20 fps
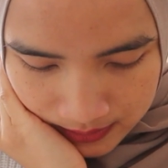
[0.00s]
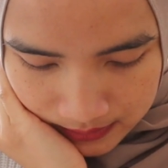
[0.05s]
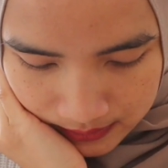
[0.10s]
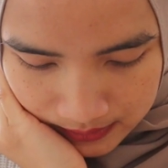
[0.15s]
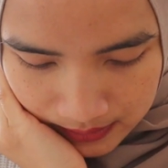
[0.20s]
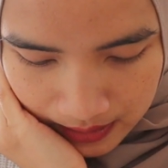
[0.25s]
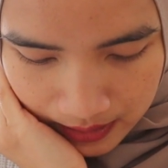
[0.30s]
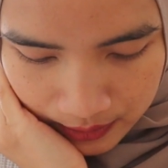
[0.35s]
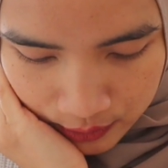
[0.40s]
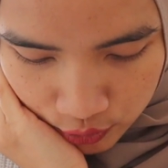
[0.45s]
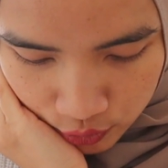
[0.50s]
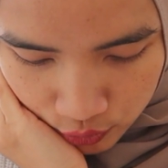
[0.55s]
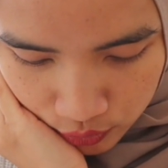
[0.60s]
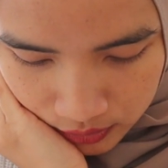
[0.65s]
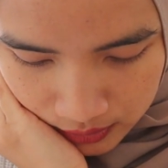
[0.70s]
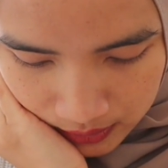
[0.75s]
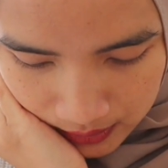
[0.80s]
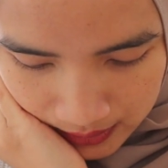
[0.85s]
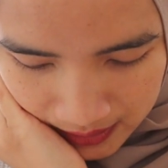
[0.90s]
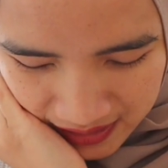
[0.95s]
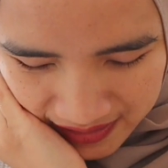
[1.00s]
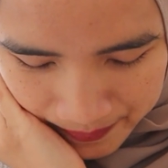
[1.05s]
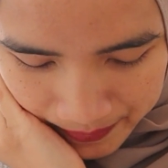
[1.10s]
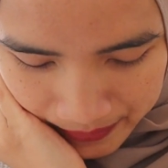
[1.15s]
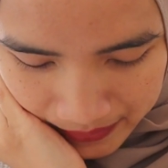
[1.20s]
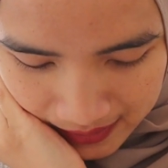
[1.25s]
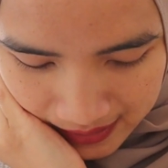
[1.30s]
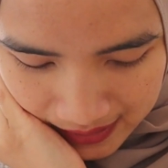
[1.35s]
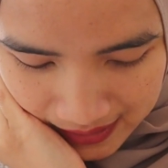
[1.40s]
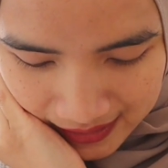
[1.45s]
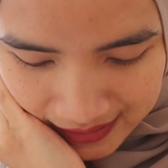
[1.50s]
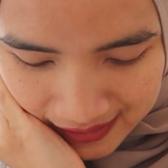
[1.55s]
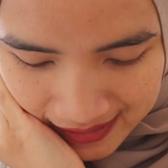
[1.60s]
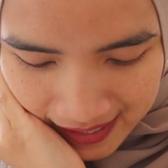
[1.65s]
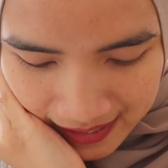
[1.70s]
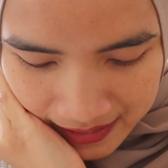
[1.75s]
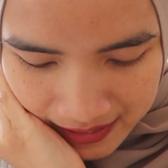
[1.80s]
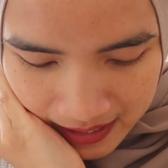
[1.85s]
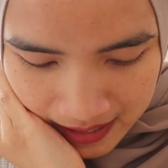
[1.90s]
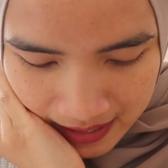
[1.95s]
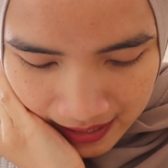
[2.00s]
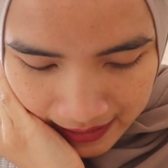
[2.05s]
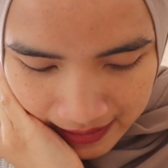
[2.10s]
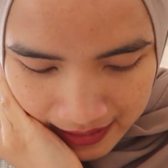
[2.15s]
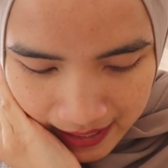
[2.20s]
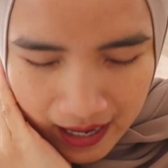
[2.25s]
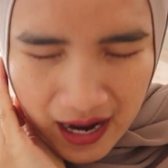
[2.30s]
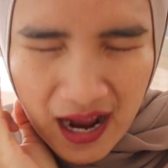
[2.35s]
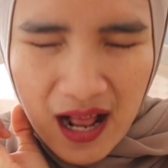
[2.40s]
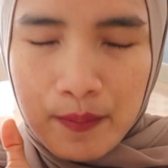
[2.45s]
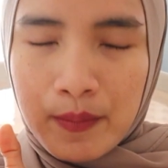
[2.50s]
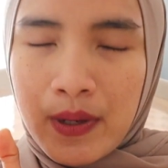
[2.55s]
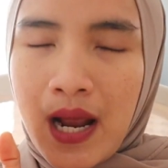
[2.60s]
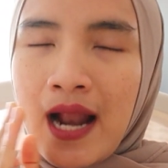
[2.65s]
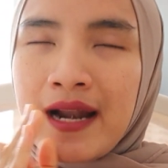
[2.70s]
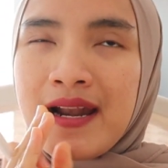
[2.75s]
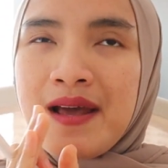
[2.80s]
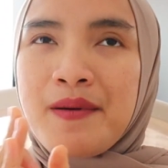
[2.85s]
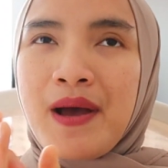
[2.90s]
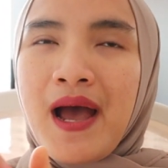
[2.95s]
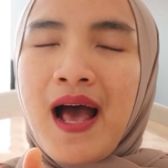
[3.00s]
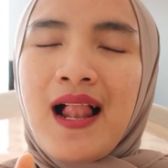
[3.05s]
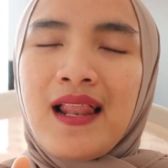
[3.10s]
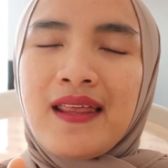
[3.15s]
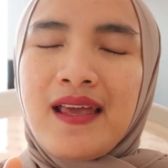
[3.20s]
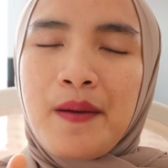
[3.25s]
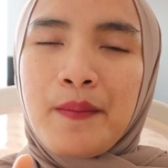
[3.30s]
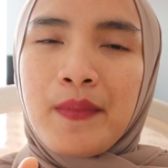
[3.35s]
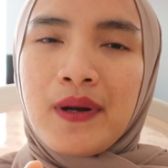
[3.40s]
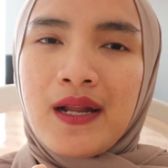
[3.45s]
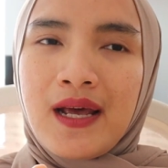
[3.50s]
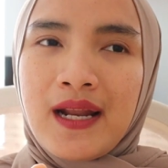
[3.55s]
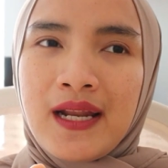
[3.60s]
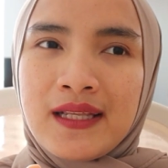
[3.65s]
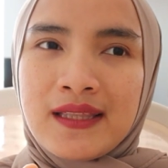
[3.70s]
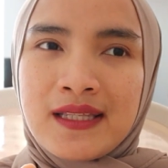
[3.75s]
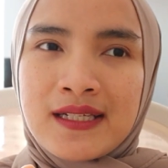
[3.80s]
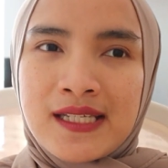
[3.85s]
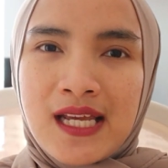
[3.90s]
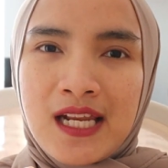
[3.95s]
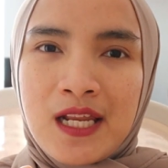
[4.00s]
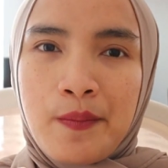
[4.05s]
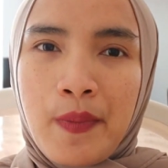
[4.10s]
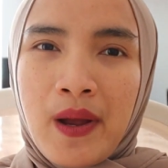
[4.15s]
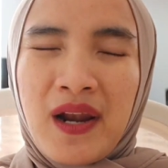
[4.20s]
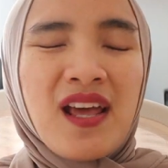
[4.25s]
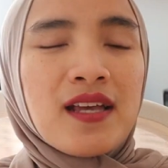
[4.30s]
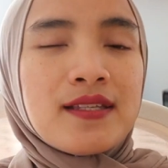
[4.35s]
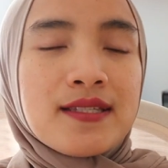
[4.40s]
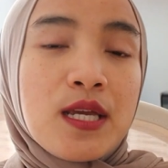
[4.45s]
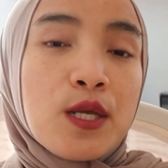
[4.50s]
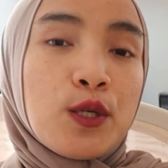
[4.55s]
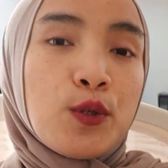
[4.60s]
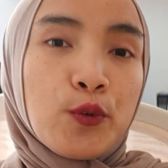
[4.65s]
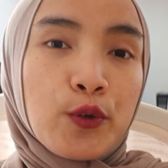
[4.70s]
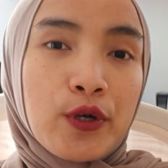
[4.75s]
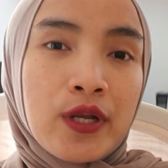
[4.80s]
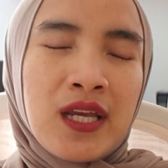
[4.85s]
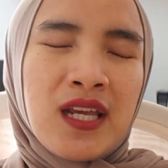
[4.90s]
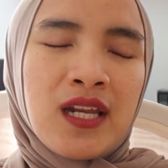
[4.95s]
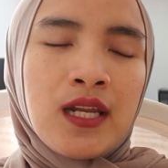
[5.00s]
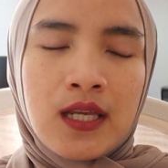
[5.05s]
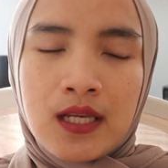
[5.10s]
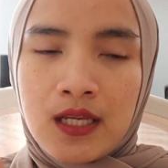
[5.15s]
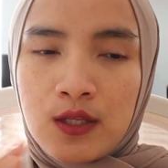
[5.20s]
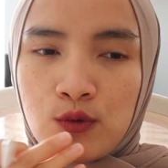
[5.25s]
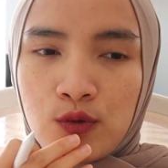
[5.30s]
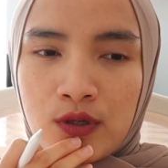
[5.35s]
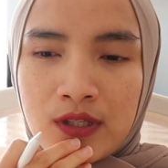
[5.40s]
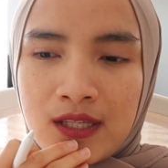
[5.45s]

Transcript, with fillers: Selanjutnya, ini ada ada yang ada hal yang menarik terjadi pada si Nuri ini gitu.